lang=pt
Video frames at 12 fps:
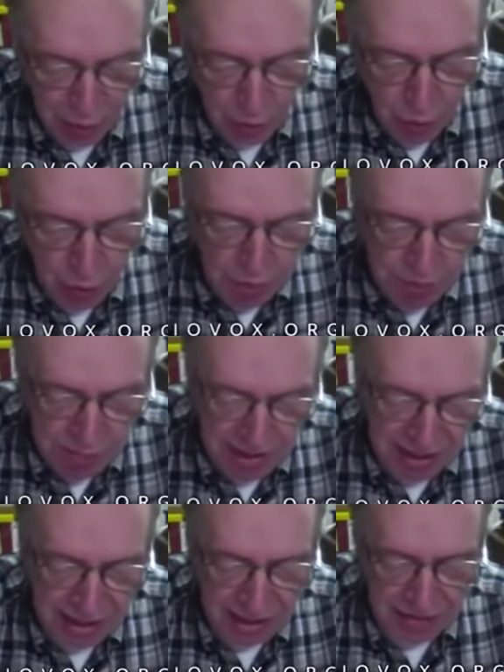
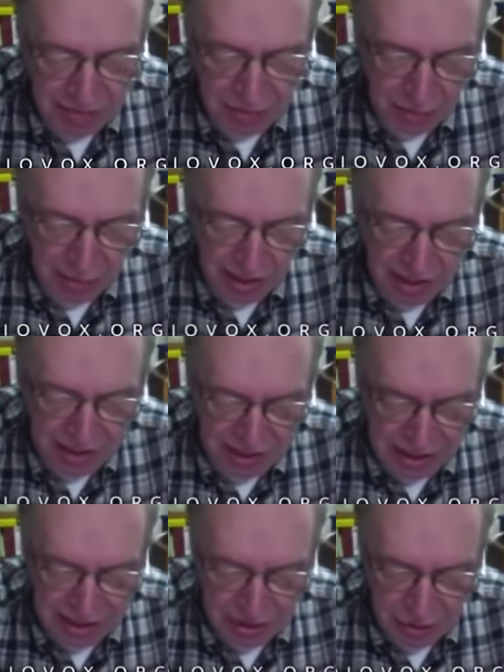cumprimentava um
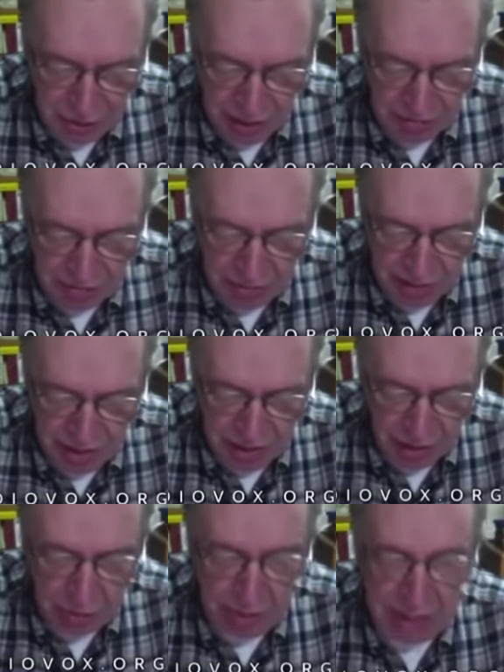agente do
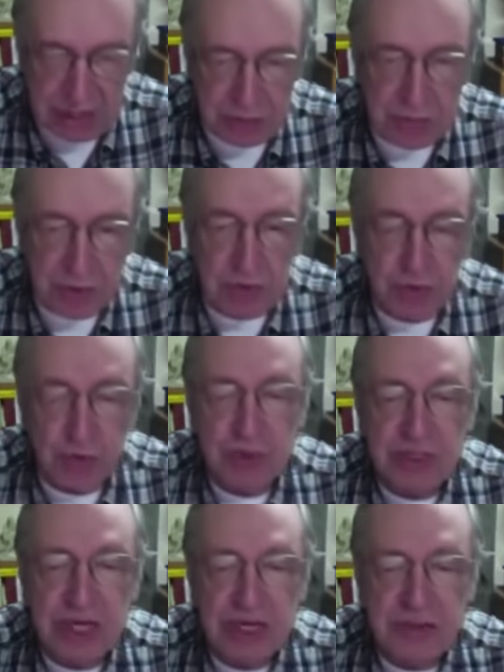FBI no Brasil pelo
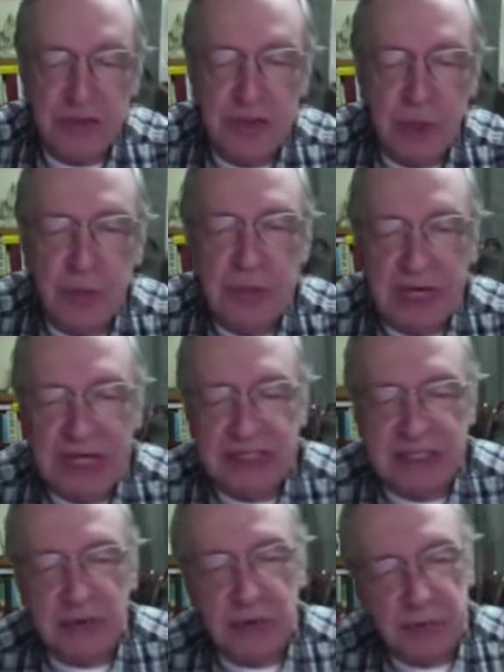sucesso da
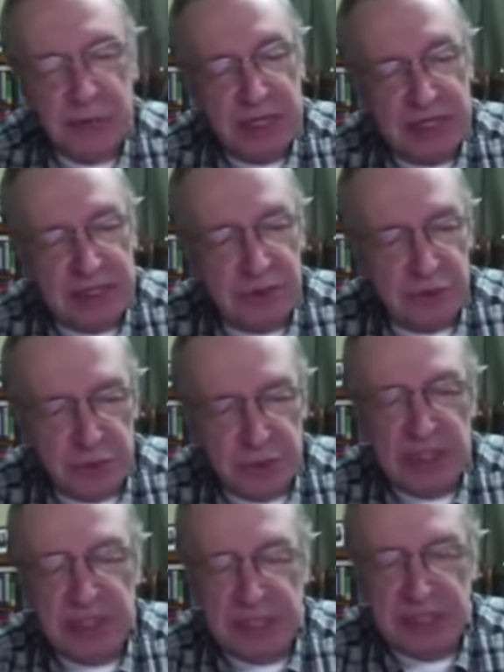operação. operação
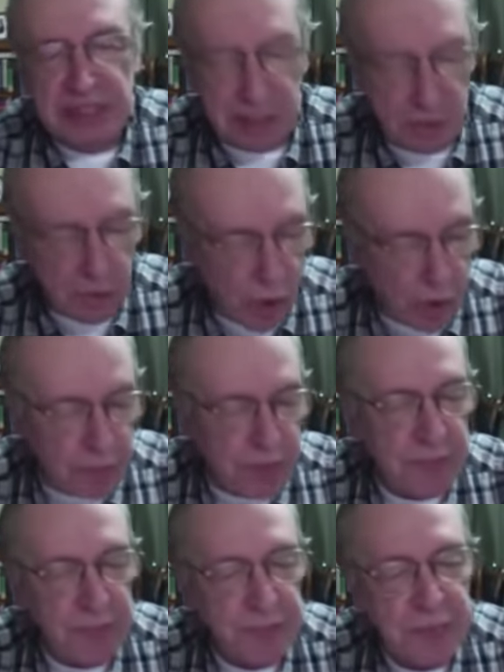subentende era o golpe.
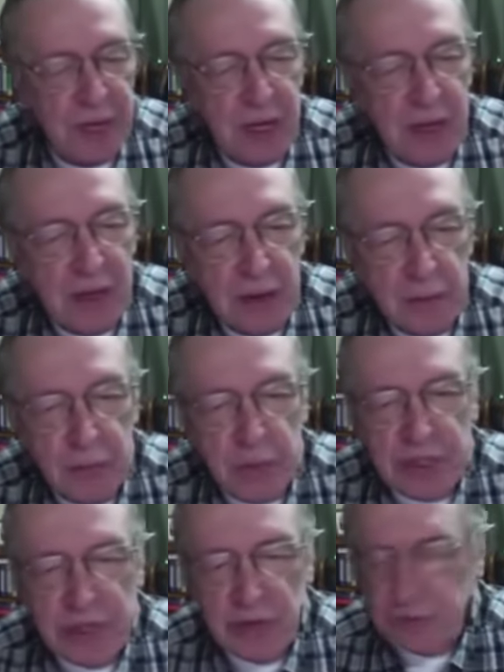Por que um